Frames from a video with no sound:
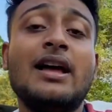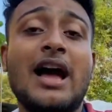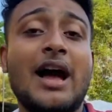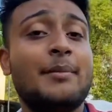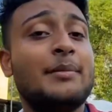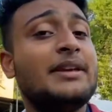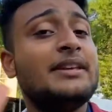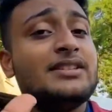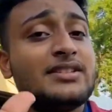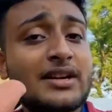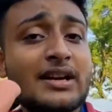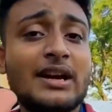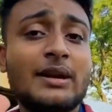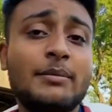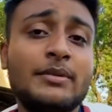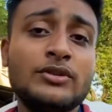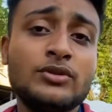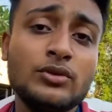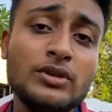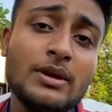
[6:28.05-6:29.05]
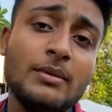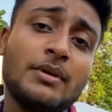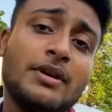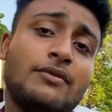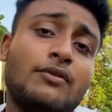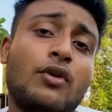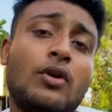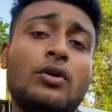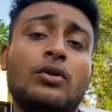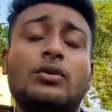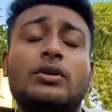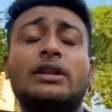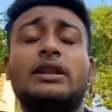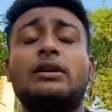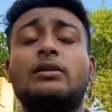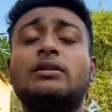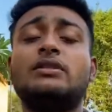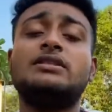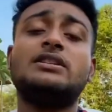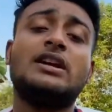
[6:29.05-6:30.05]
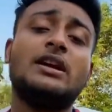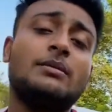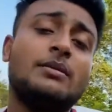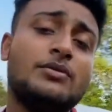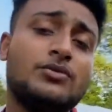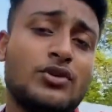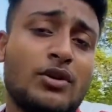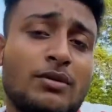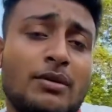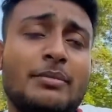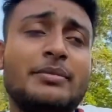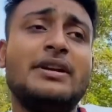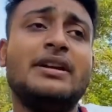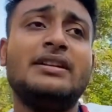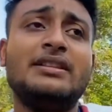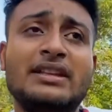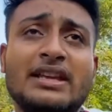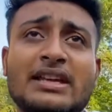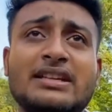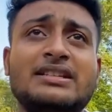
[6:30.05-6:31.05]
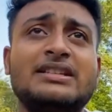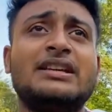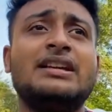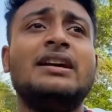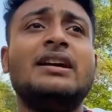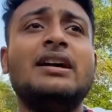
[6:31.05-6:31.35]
আমি ইনস্টাগ্রামে যদি আমাকে ফলো করে থাকো ইনস্টাগ্রামে সব আপডেট দিয়েছি